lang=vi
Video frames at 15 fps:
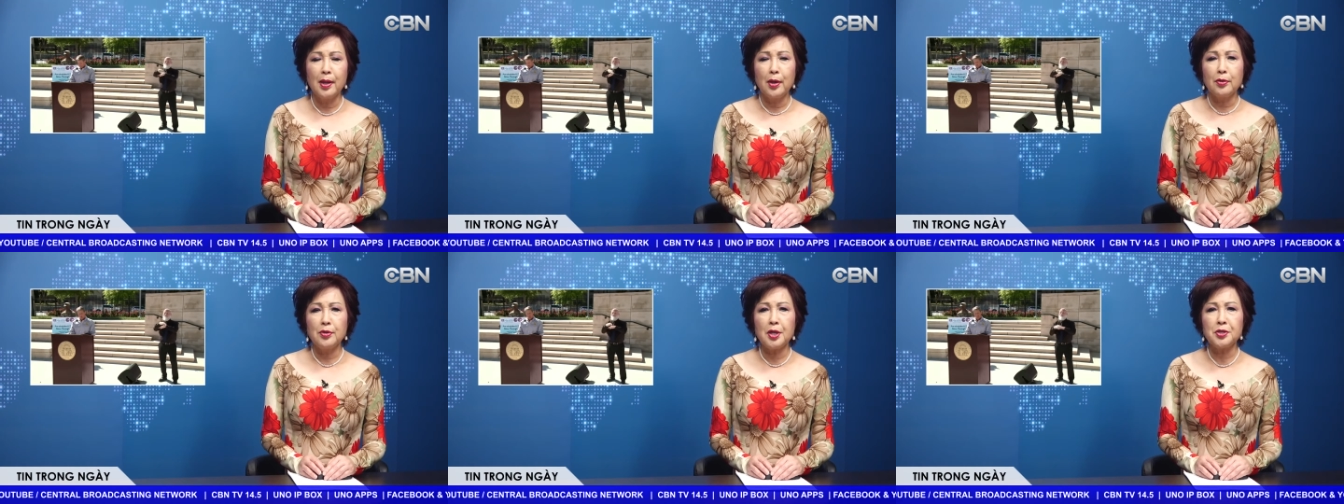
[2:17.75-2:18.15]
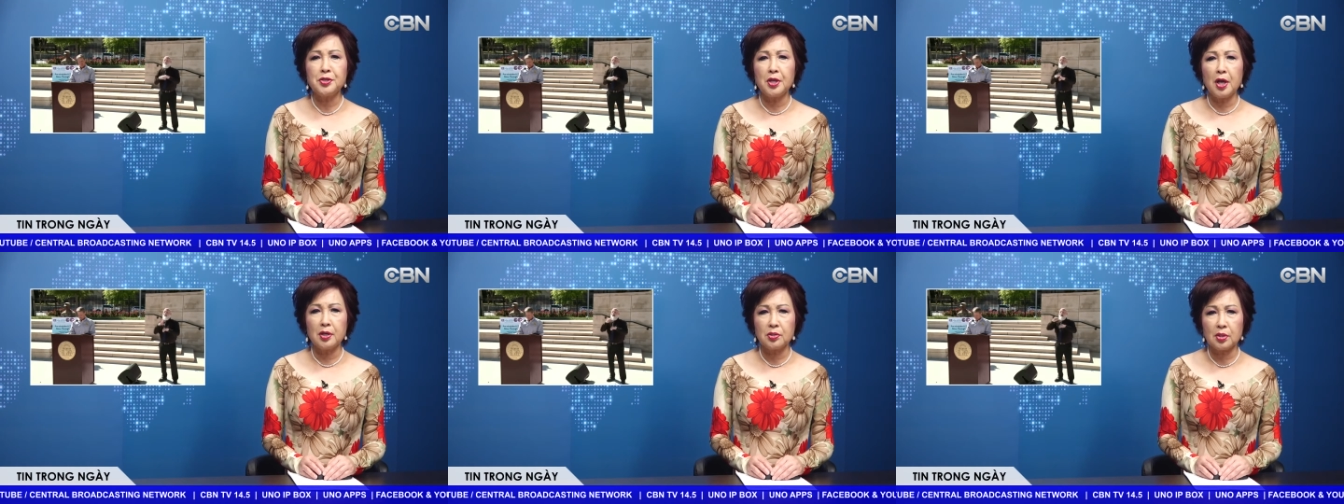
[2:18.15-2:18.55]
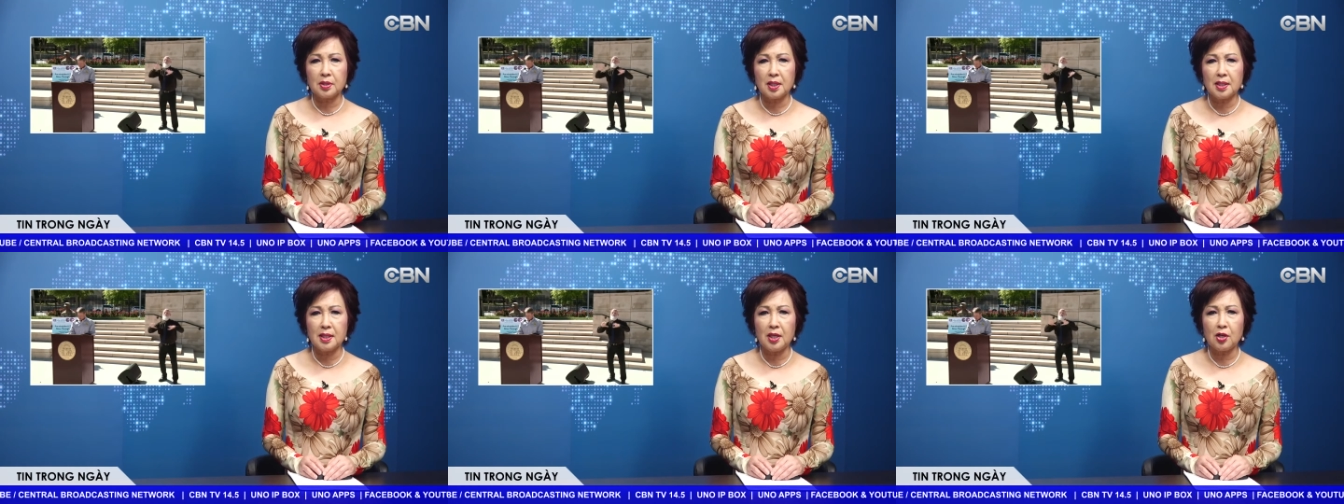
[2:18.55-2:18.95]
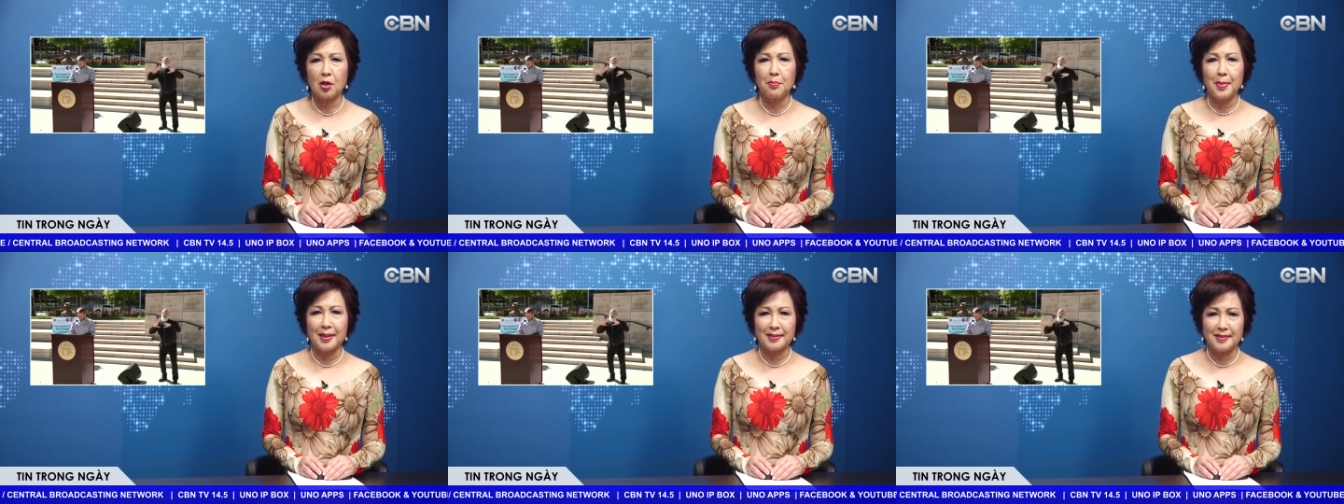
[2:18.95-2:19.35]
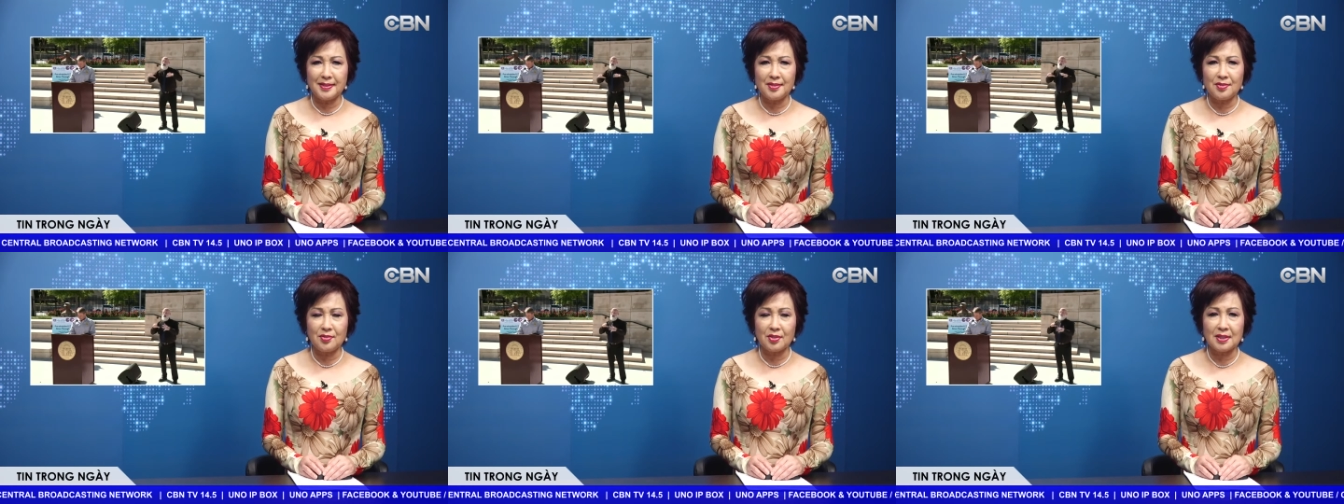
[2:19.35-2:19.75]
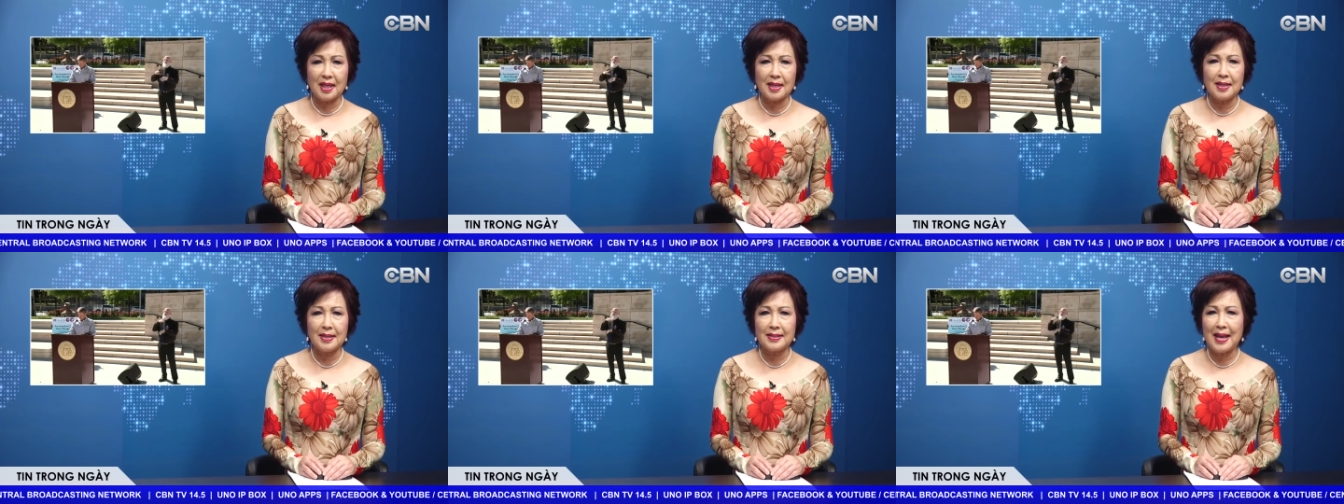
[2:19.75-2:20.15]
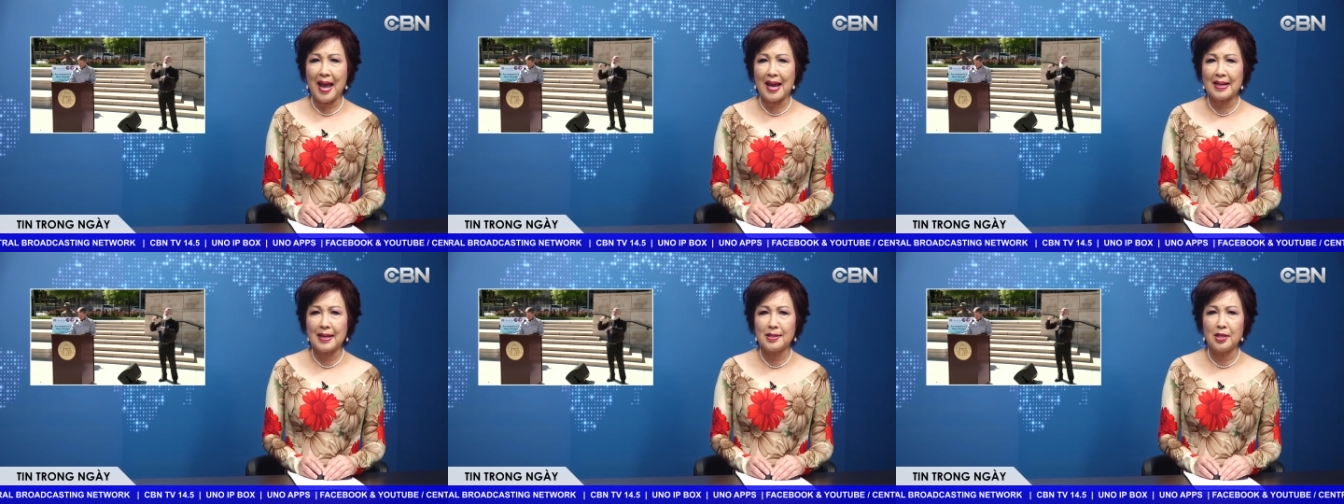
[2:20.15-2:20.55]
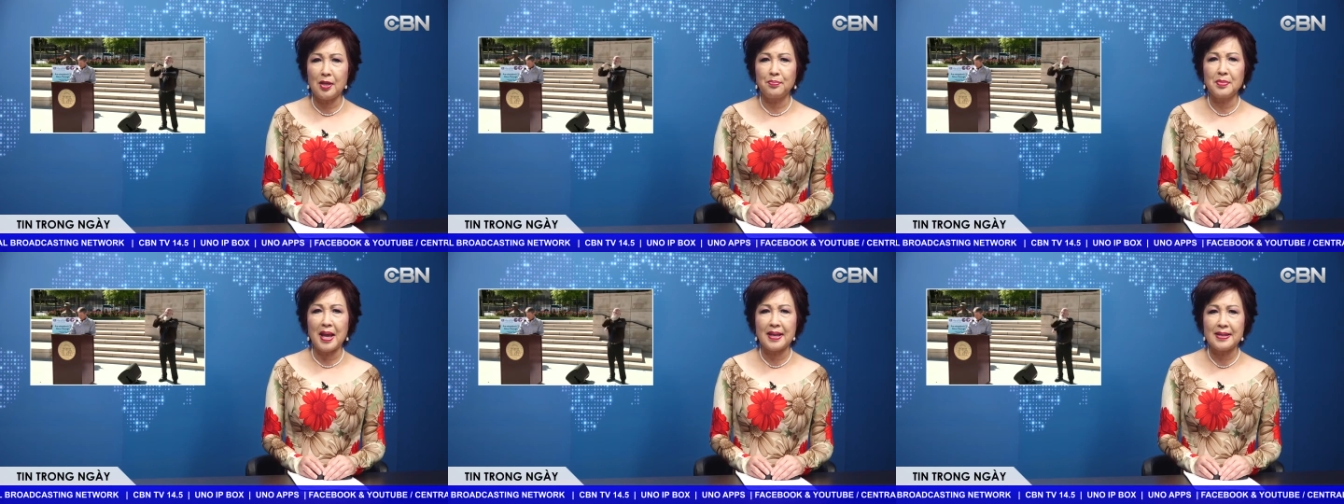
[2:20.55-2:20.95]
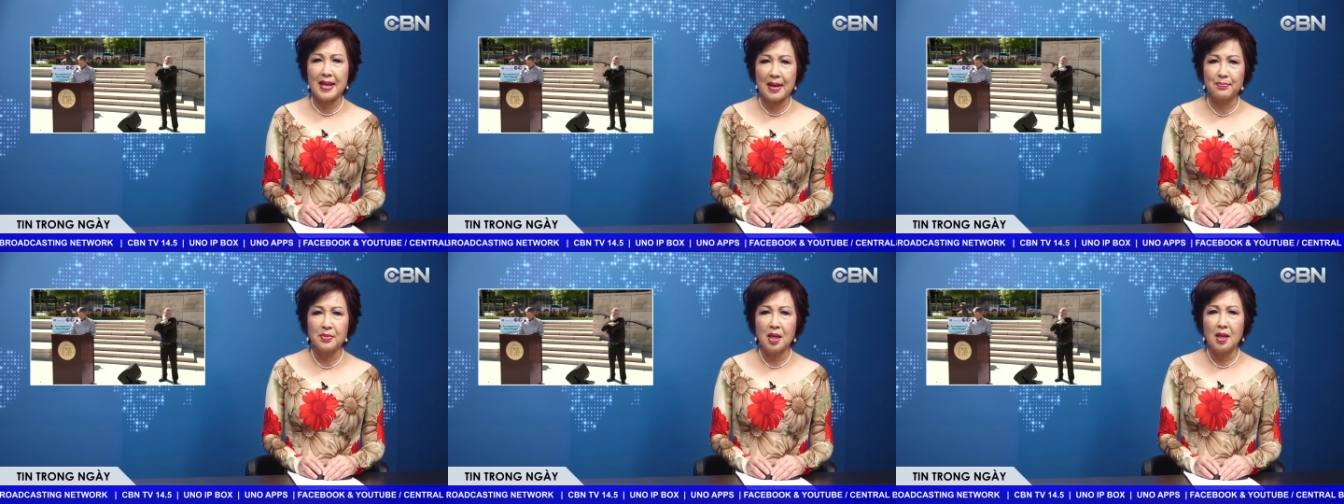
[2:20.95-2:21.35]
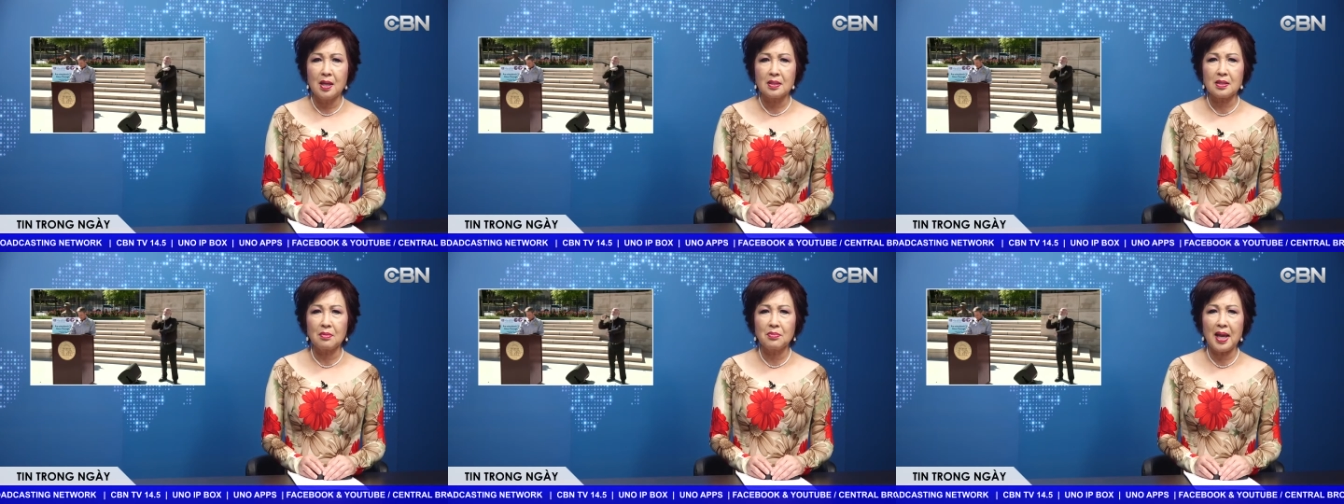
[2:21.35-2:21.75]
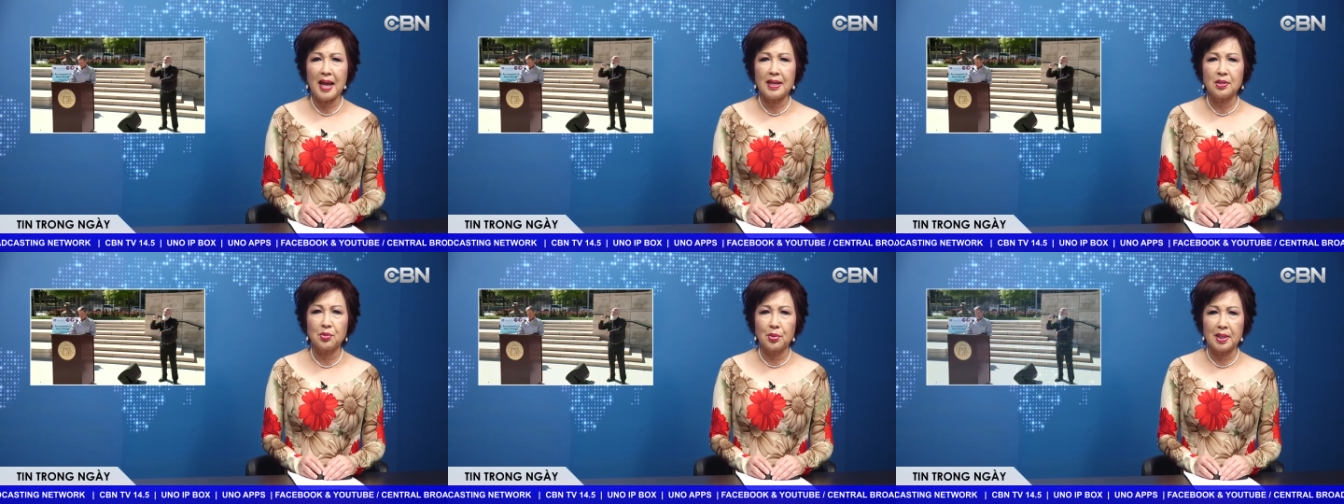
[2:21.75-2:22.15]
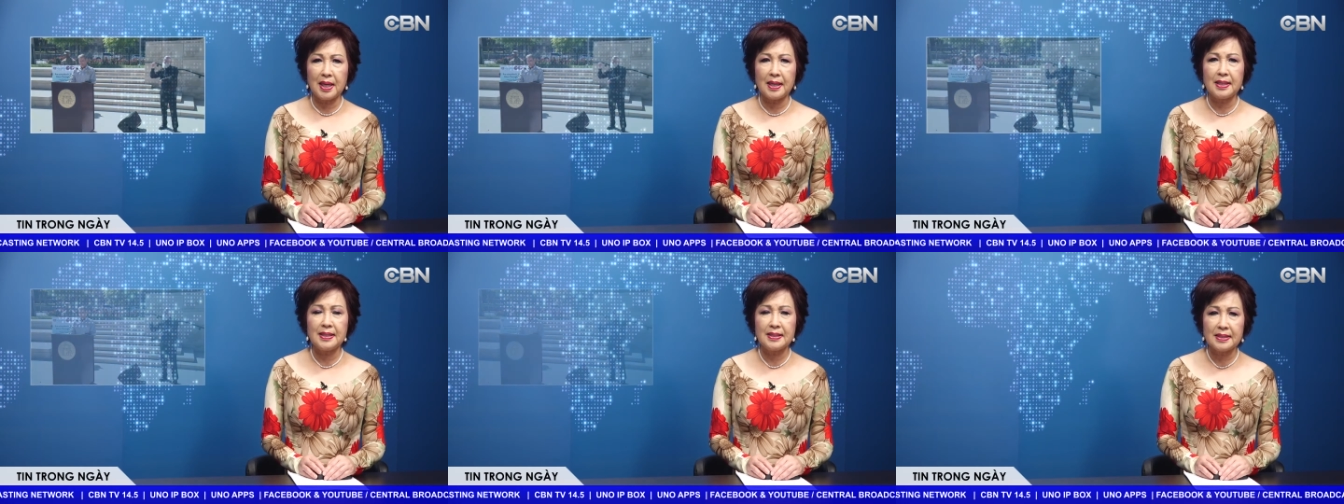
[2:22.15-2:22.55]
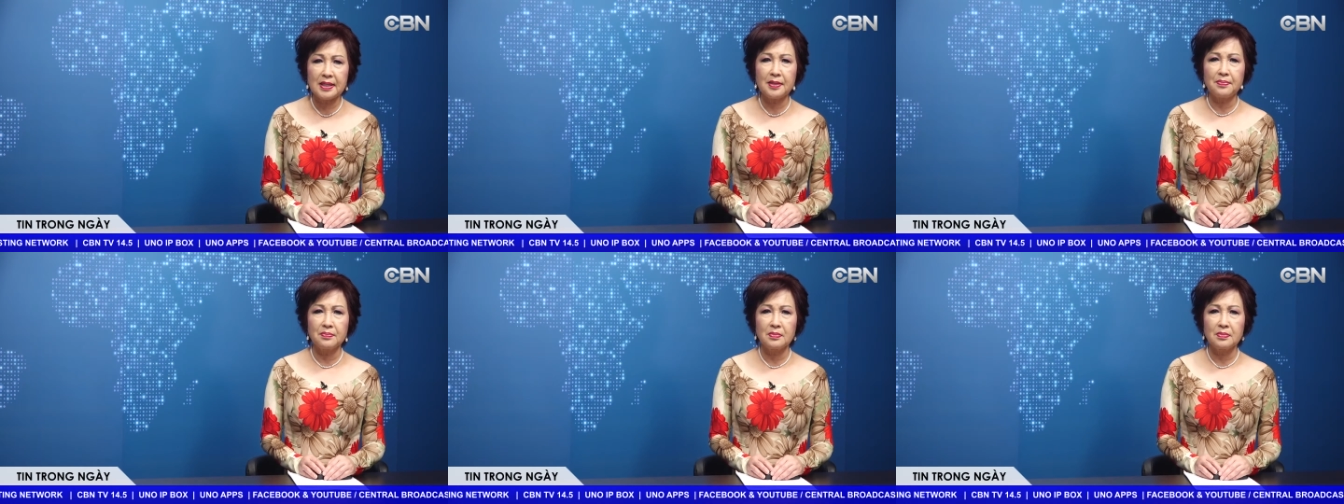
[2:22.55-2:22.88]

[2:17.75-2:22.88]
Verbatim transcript: nên chờ cho tới khi có bằng chứng cho thấy đà lây nhiễm đã giảm trong hai tuần lễ liên tiếp.